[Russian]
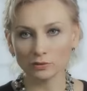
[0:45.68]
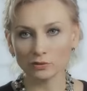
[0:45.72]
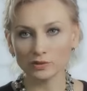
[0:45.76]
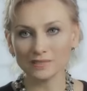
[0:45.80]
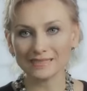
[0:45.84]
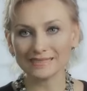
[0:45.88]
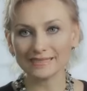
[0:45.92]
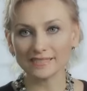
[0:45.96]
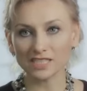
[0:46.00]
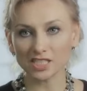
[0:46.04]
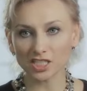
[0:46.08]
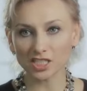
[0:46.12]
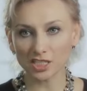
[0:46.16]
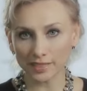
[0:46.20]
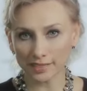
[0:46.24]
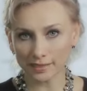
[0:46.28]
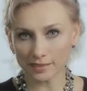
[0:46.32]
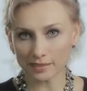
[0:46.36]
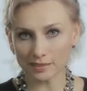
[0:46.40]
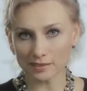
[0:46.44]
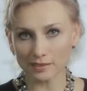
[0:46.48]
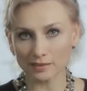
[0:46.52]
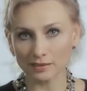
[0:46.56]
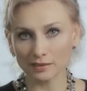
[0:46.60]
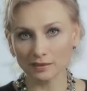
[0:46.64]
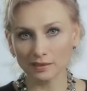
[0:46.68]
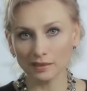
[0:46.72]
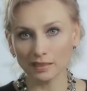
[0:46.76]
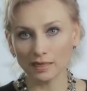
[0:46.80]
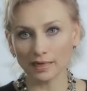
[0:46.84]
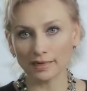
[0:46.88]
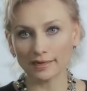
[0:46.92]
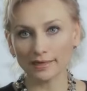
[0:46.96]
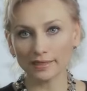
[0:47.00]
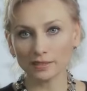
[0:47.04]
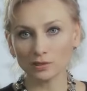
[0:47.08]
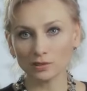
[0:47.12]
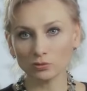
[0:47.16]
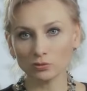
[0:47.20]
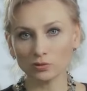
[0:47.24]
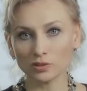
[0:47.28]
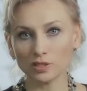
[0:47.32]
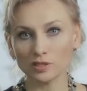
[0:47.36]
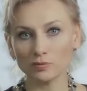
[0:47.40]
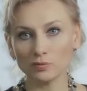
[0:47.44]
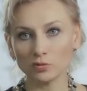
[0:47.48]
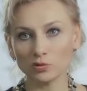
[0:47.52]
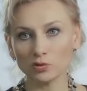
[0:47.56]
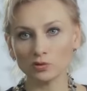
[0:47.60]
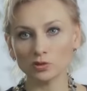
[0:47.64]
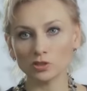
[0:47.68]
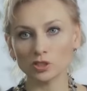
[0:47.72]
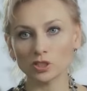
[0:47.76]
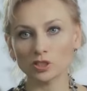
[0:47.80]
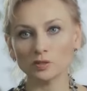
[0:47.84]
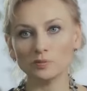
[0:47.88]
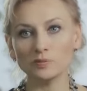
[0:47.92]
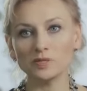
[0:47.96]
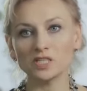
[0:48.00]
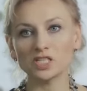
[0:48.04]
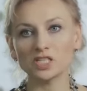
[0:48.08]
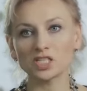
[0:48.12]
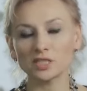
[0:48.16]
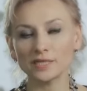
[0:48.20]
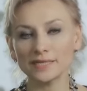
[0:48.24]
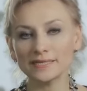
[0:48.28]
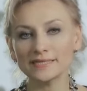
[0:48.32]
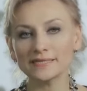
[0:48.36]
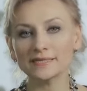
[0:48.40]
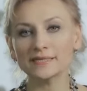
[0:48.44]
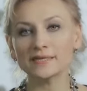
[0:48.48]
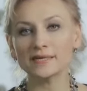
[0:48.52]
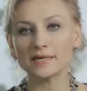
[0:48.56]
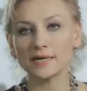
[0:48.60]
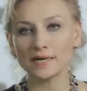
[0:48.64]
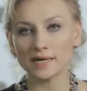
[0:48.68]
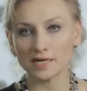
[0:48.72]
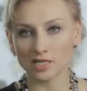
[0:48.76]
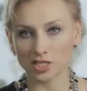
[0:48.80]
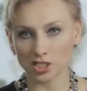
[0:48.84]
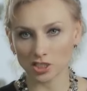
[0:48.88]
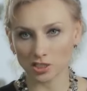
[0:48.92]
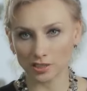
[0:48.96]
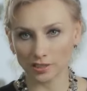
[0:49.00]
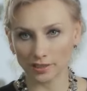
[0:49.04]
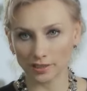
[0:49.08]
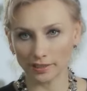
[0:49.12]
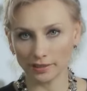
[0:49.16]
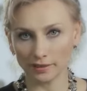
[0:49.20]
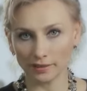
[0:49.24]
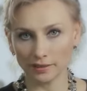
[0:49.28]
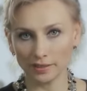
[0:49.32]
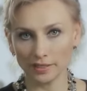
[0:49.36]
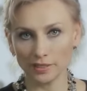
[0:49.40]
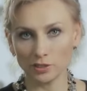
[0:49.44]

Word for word: То есть жизнь, о которой может мечтать каждый.